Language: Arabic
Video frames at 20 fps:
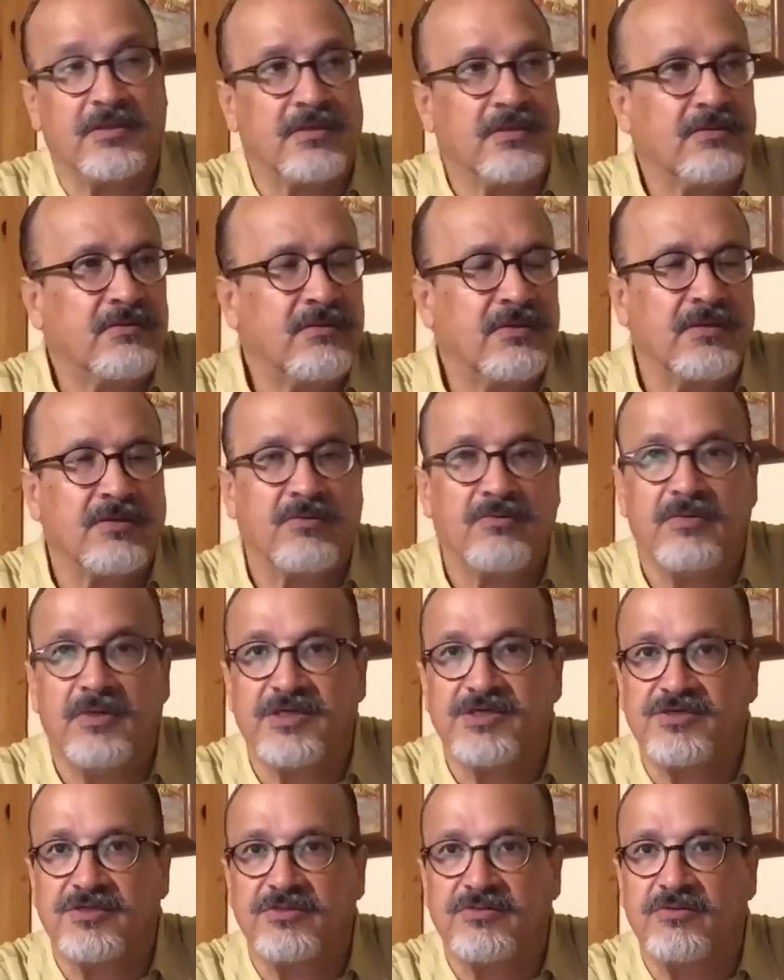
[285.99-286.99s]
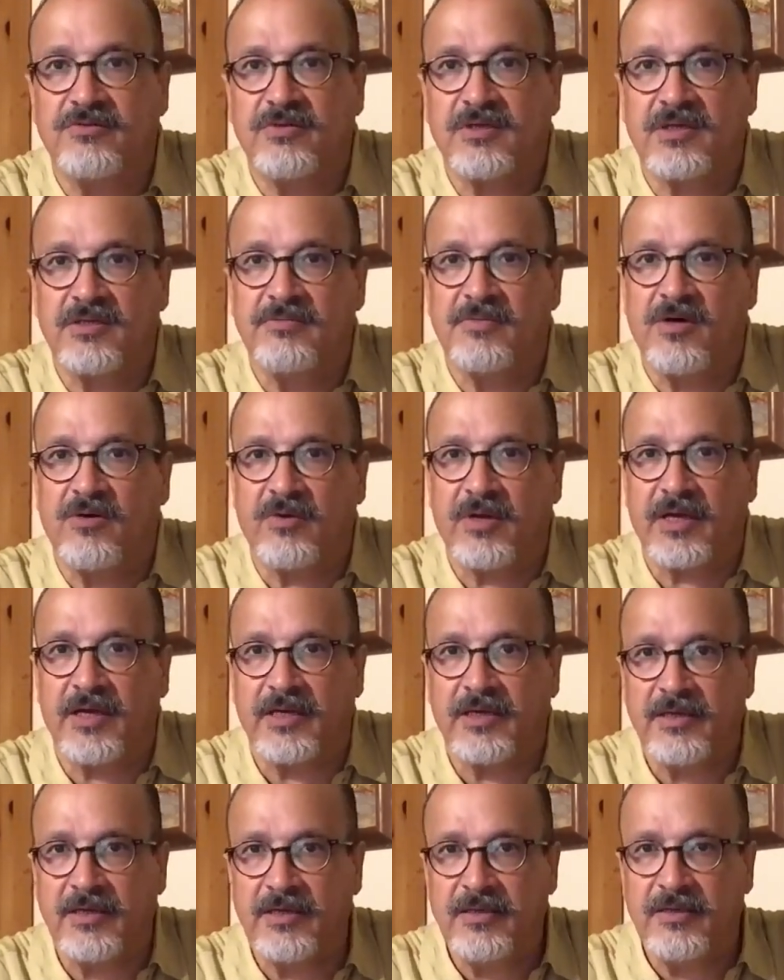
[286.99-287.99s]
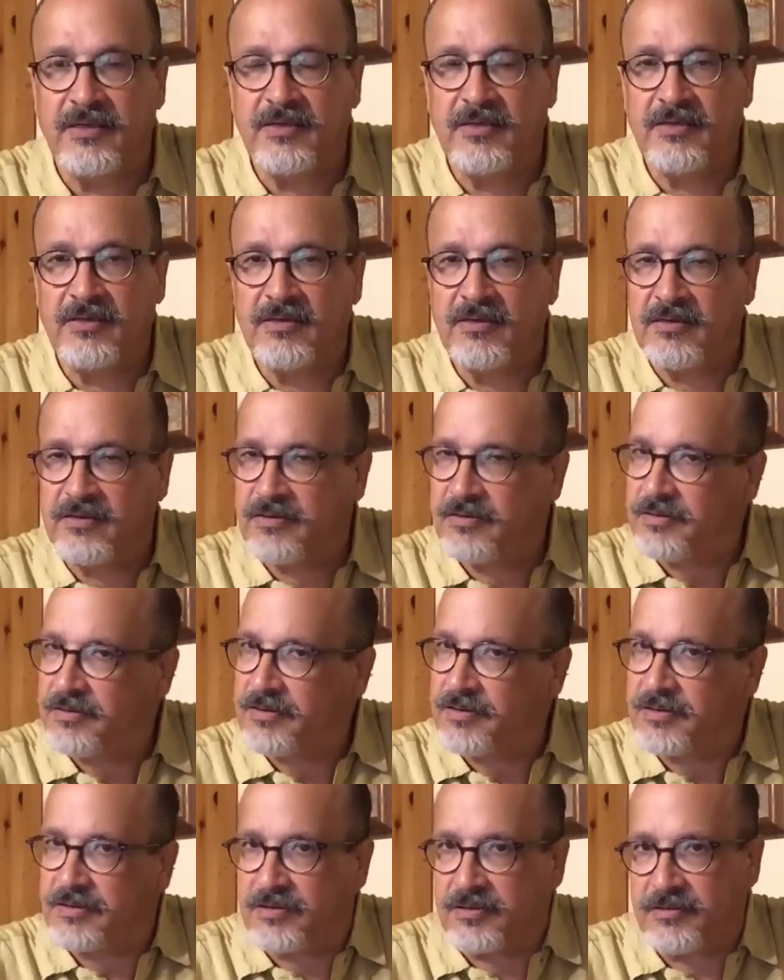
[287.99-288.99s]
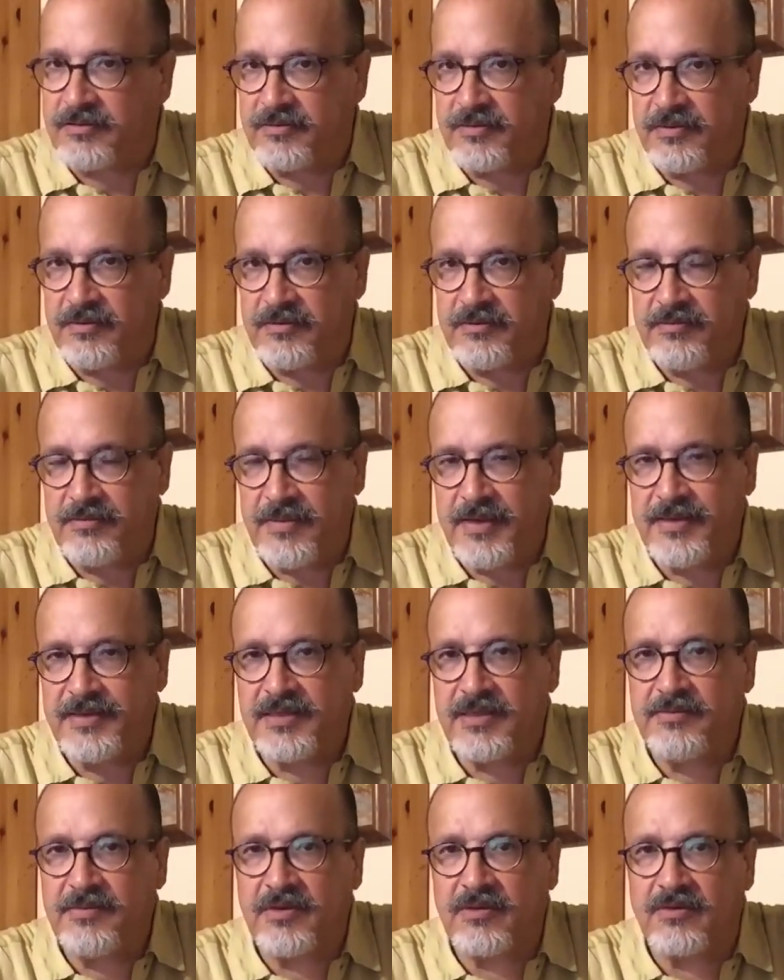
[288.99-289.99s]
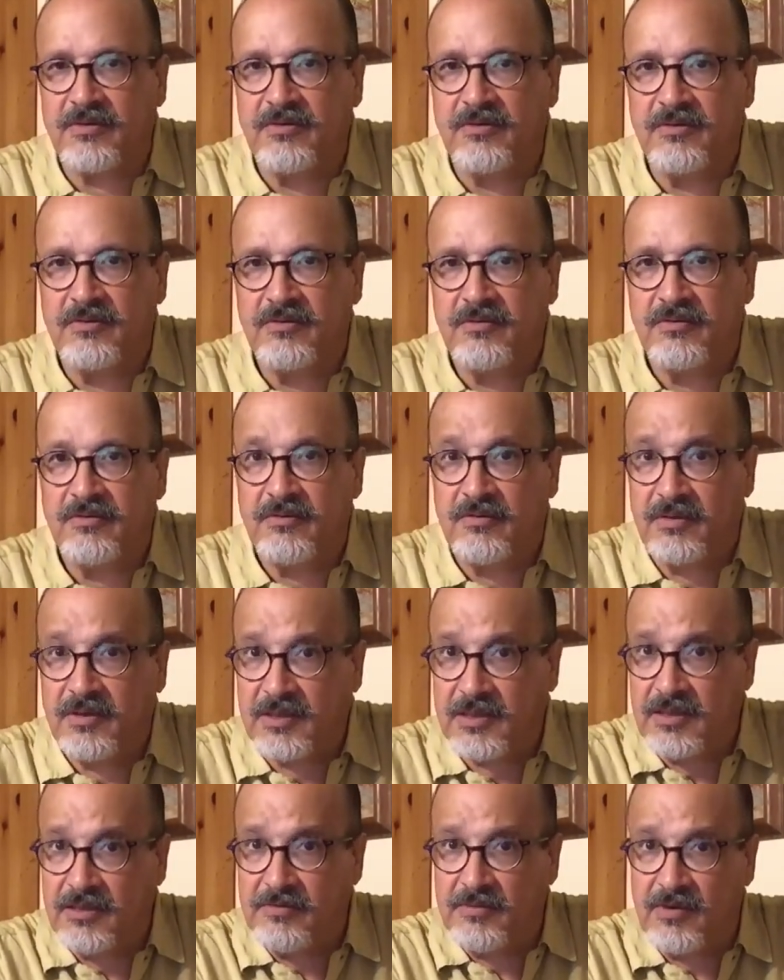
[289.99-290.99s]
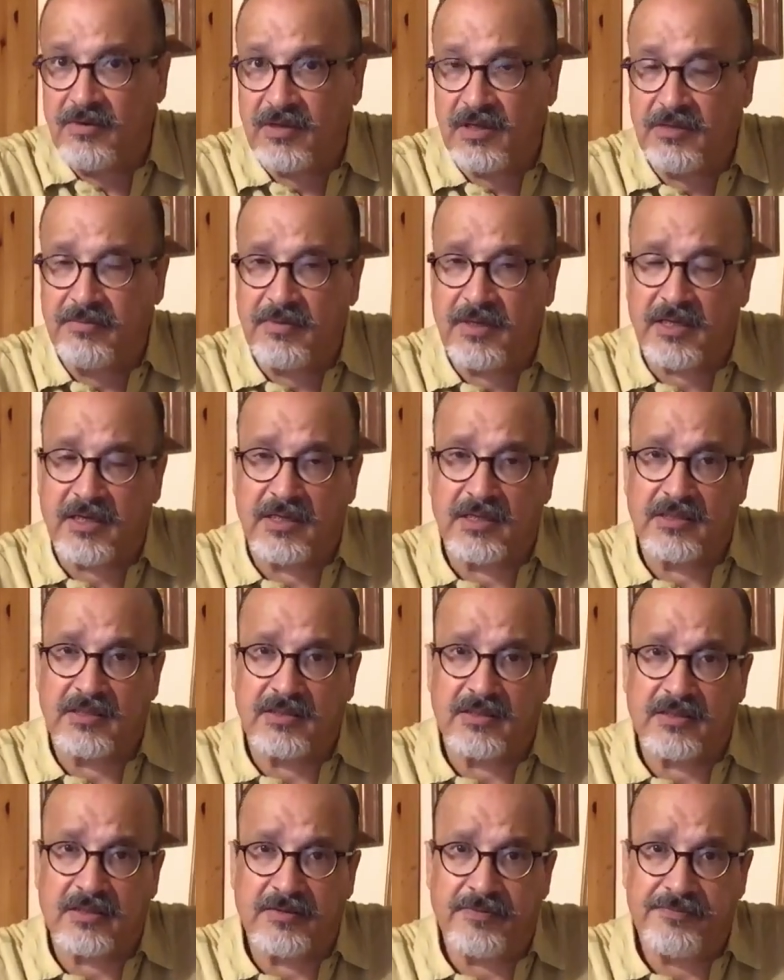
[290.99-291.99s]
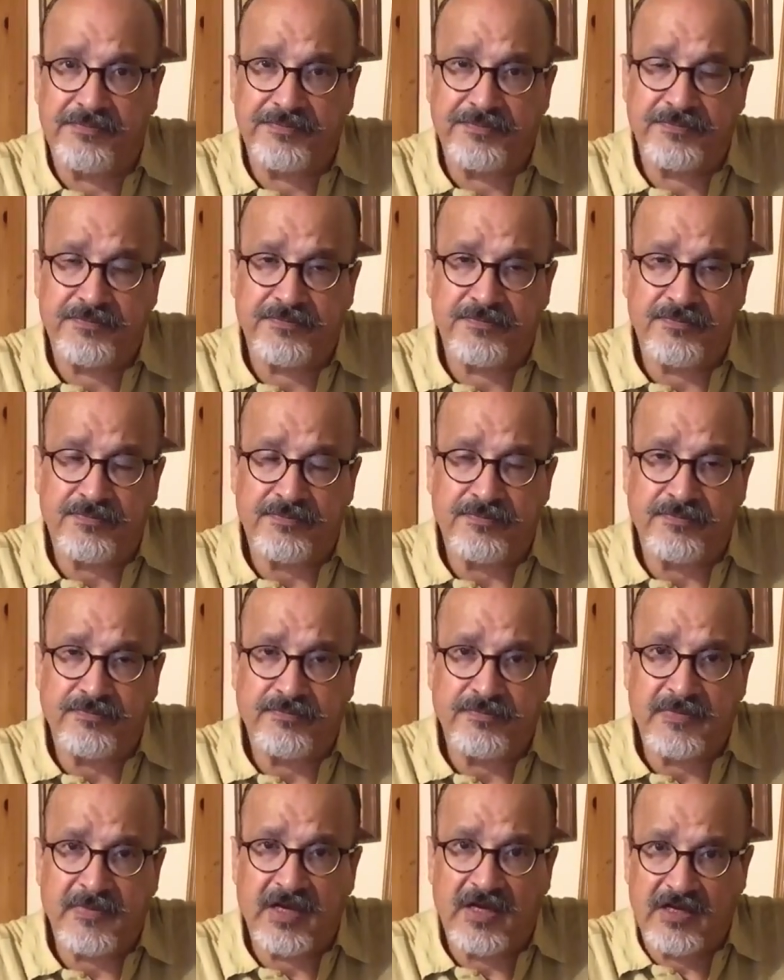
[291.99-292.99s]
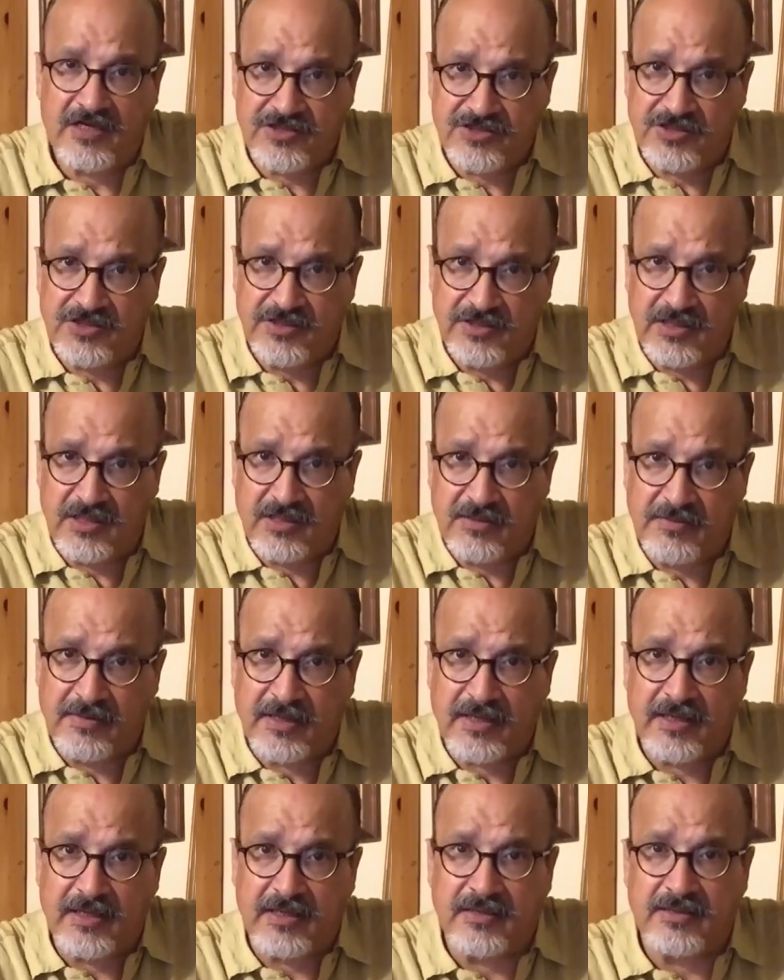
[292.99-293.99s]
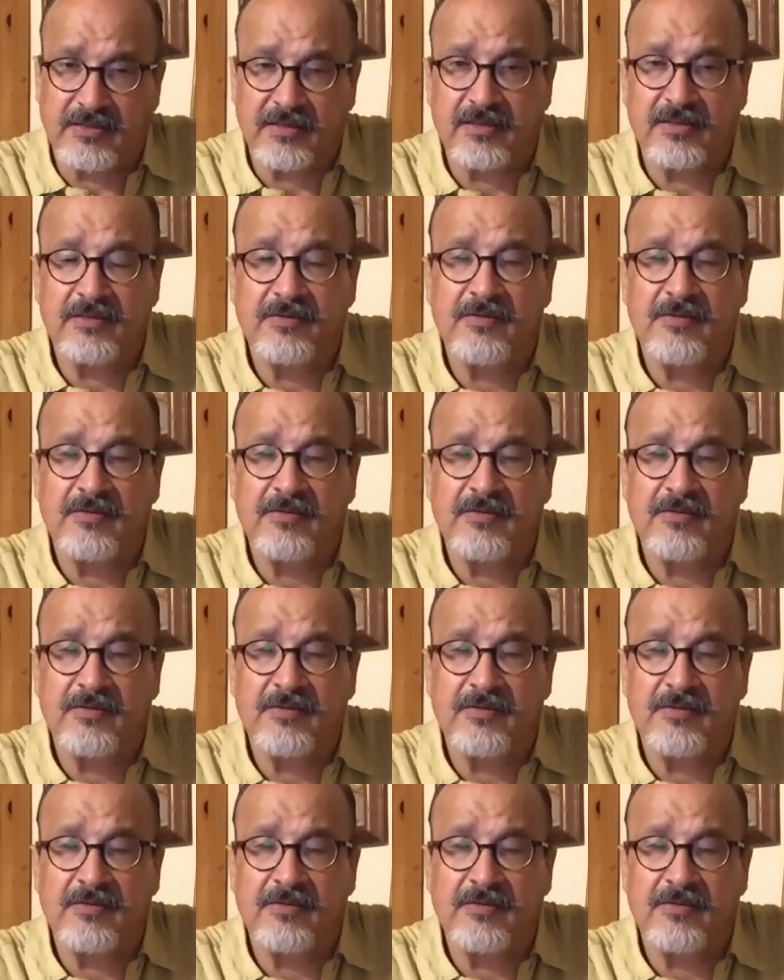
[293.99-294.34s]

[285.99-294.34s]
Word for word: قلت لك ولا شدوا لك الموقع آه ما عندي ما نقول ولكن الموقع باقي عندك لاشين ديالك باقي عندك